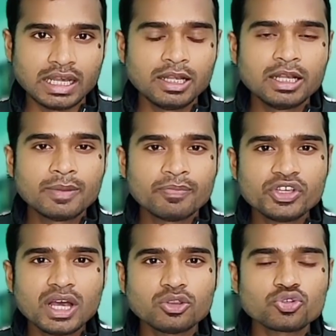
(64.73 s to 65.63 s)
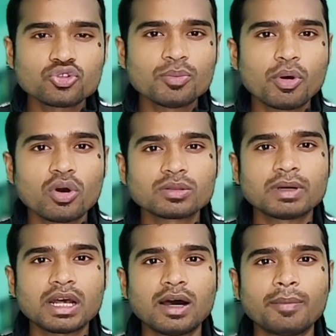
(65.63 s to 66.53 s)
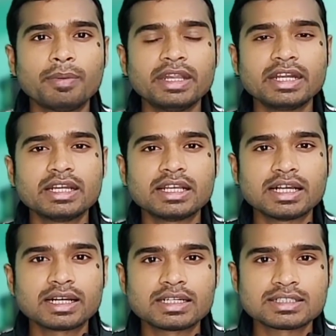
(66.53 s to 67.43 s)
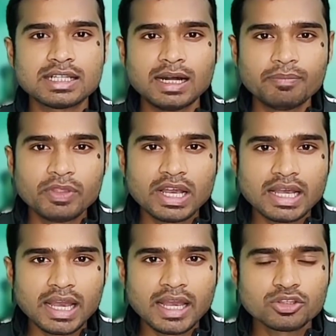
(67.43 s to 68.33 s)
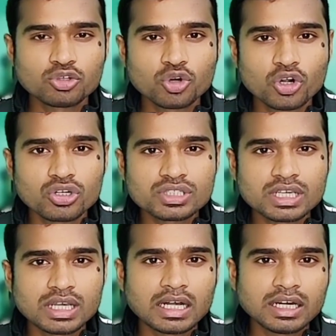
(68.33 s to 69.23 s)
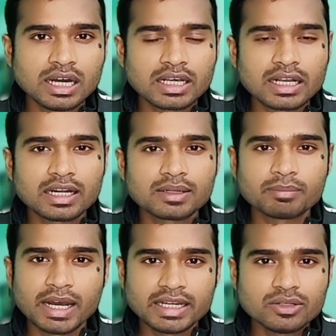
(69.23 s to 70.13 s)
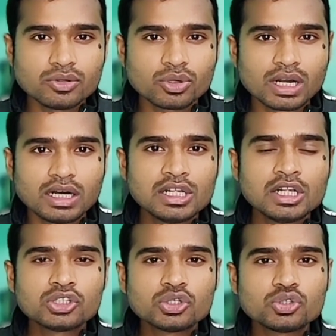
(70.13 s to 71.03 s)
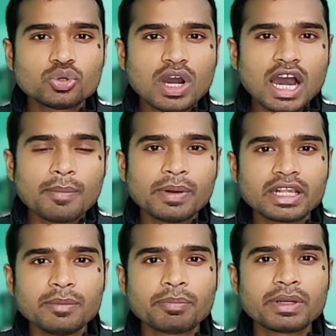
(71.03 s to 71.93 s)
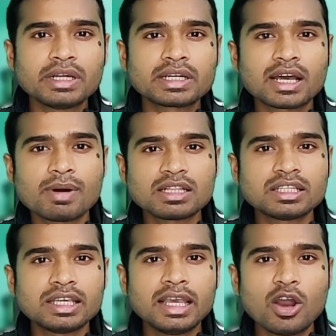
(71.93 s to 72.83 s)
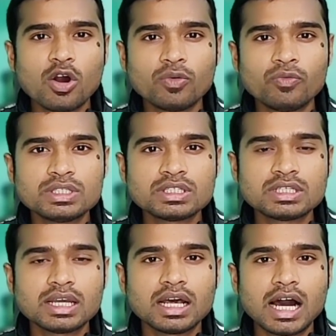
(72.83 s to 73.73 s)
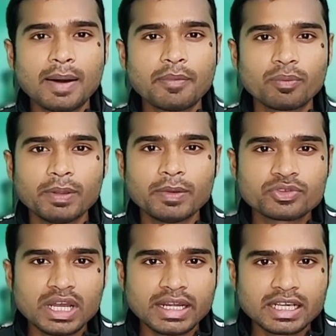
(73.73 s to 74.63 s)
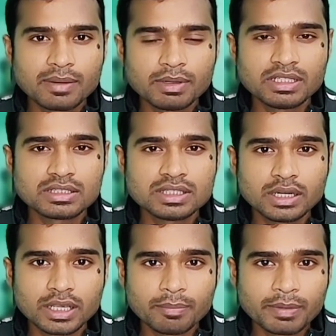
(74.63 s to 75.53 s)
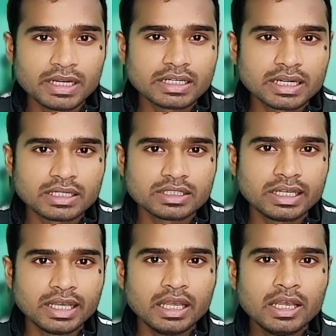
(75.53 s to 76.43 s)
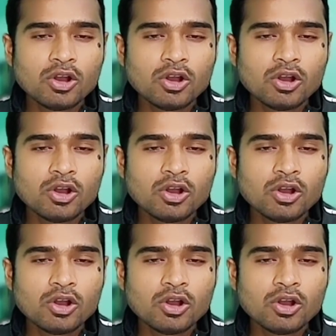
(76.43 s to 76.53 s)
है जी हाँ दोस्तों बहुत बड़ा अपडेट निकल सामने आया है तो कौन से आधार कार्ड मान्य होगा तो जो आप रीप्रिंट करवाते हैं ऑफिशियल आप लोग वेबसाइट के मदद से रीप्रिंट करते हैं